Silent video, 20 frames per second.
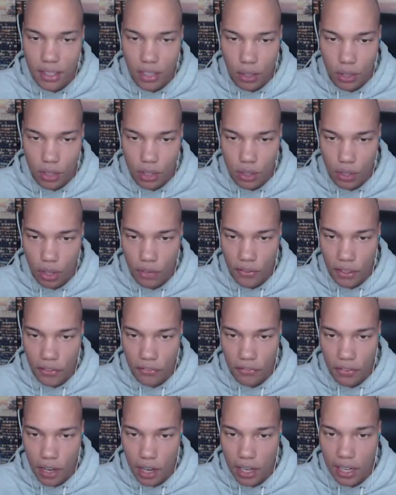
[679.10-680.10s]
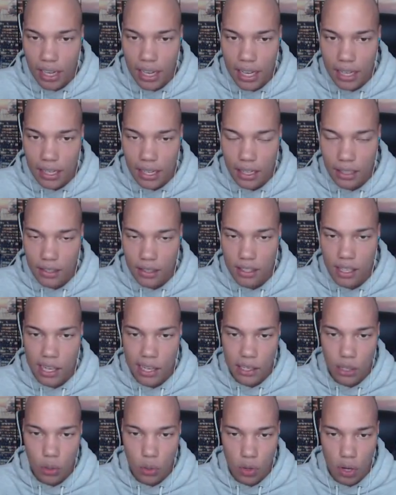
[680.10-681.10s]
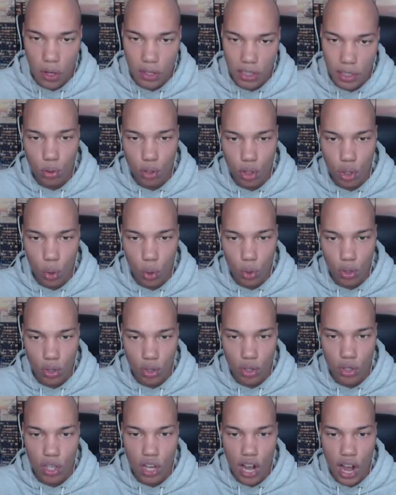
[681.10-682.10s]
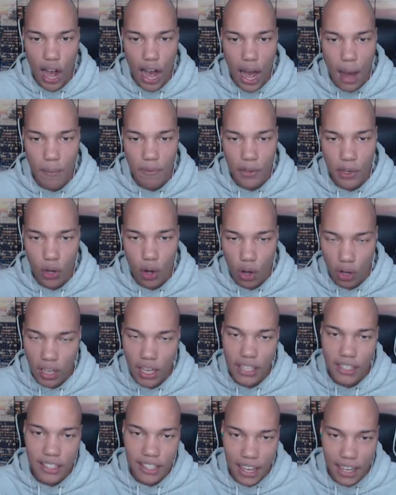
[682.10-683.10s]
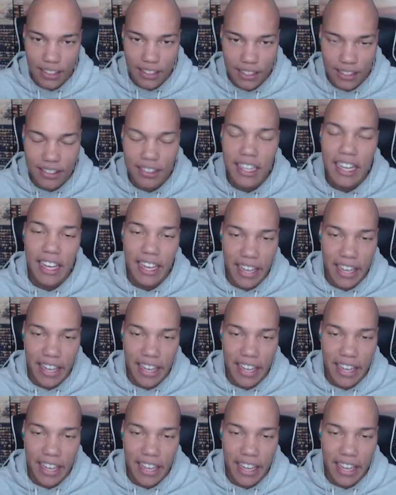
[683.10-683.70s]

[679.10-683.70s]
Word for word: Sieht die Rüstung auf jeden Fall ganz cool aus. Und hier unten haben wir noch die ganzen